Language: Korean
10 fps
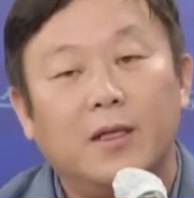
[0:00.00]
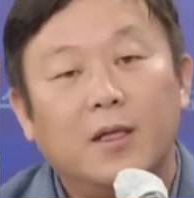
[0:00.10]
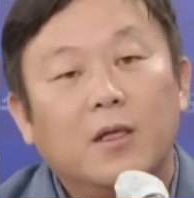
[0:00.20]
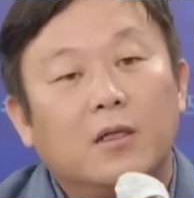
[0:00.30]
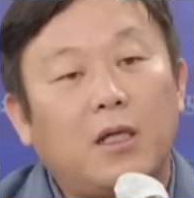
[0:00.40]

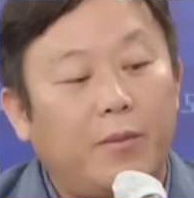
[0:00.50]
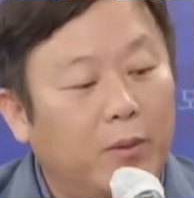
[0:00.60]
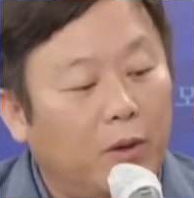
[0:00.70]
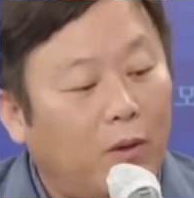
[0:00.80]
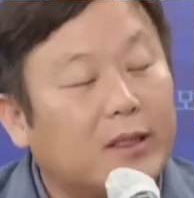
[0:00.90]
네. 그다음에
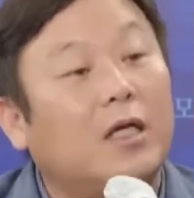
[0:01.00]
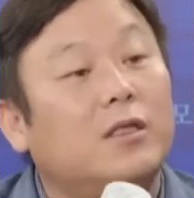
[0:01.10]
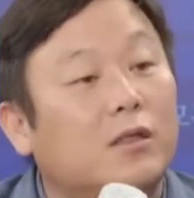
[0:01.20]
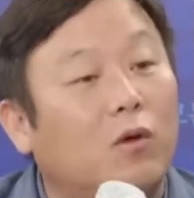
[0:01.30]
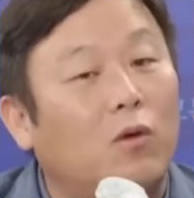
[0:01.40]
뭐
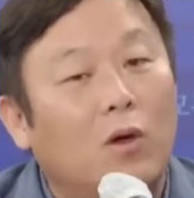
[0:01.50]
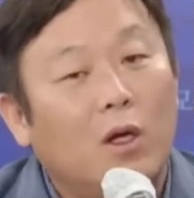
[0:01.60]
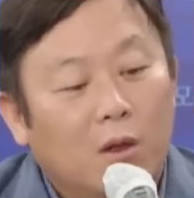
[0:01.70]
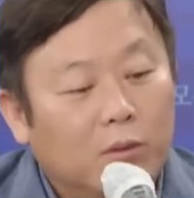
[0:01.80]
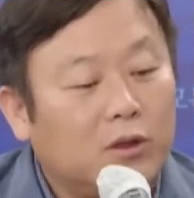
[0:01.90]
화장실도
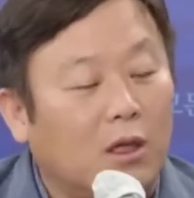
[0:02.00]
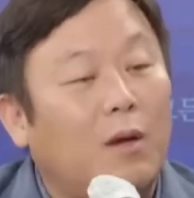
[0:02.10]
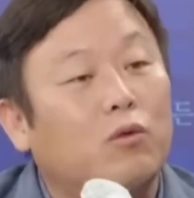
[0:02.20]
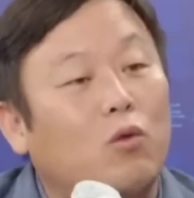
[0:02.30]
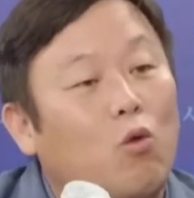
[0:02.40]
뭐
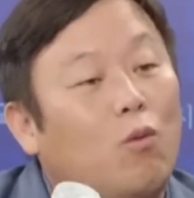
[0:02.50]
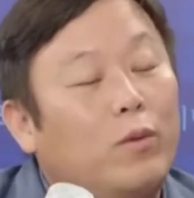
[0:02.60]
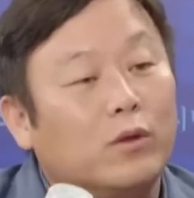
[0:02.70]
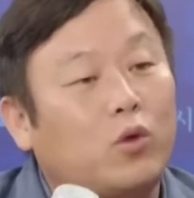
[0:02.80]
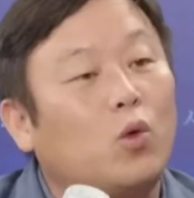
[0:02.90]
전라북도
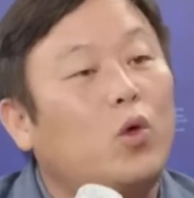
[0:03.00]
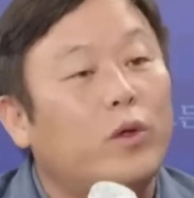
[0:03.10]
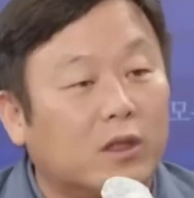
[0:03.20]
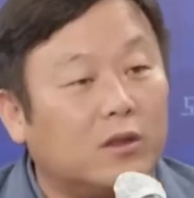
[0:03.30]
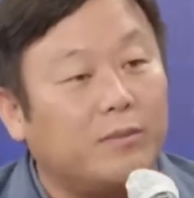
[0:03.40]
공무원들
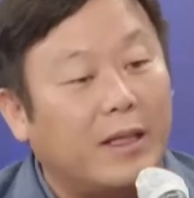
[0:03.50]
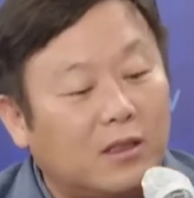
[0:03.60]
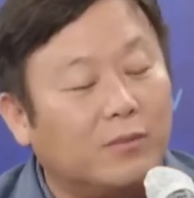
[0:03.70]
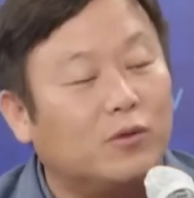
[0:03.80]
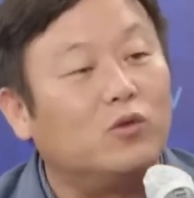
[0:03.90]
총동원해서
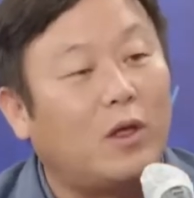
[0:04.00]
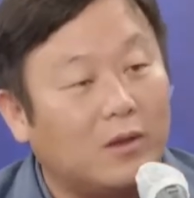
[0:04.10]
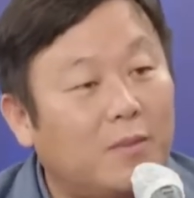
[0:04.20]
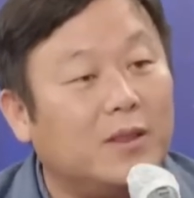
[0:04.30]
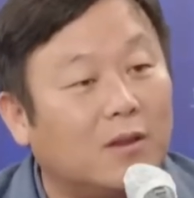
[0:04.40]
매일처럼
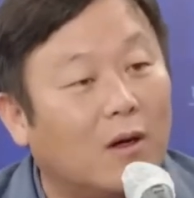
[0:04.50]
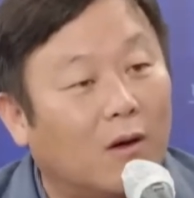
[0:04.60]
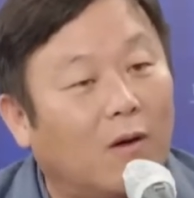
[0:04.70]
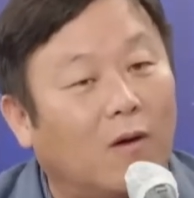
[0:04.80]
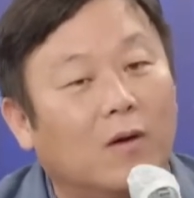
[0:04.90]

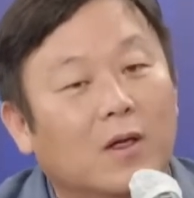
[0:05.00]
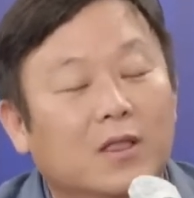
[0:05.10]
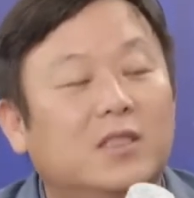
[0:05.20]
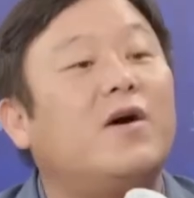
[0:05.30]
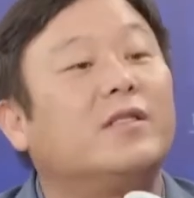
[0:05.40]
청소한다면서요. 네.
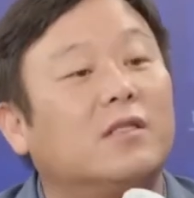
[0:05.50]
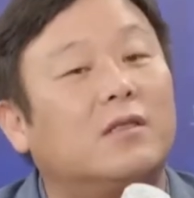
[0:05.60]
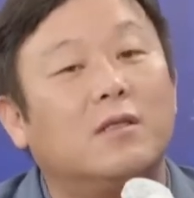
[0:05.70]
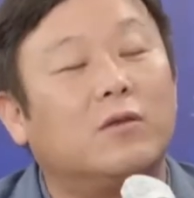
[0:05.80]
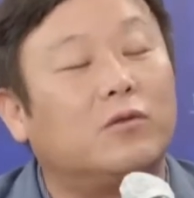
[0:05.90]
이제 와서
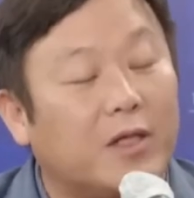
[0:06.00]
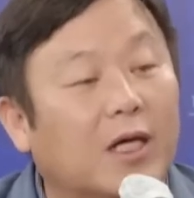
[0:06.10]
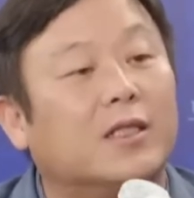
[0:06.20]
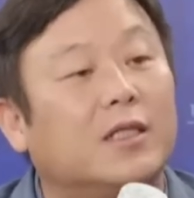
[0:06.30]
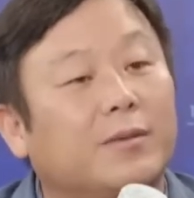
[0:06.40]
그런 것도
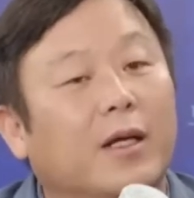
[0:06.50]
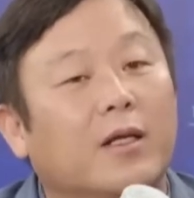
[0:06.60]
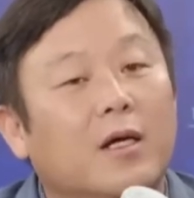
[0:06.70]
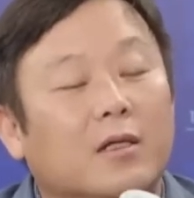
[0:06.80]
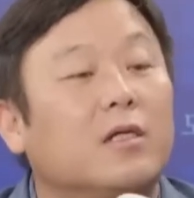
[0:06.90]
이해가 안 되지만
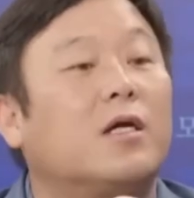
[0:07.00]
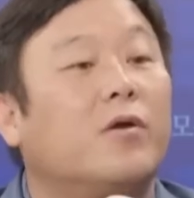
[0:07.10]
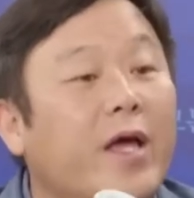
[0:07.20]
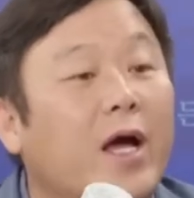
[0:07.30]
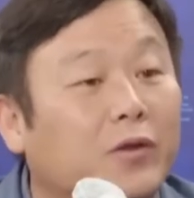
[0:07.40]
그렇게
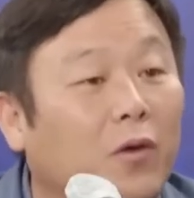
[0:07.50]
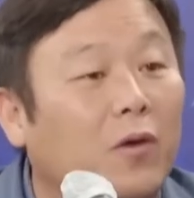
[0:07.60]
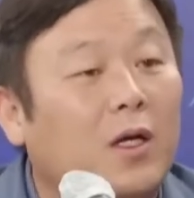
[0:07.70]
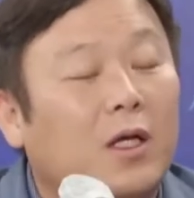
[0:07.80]
해야죠.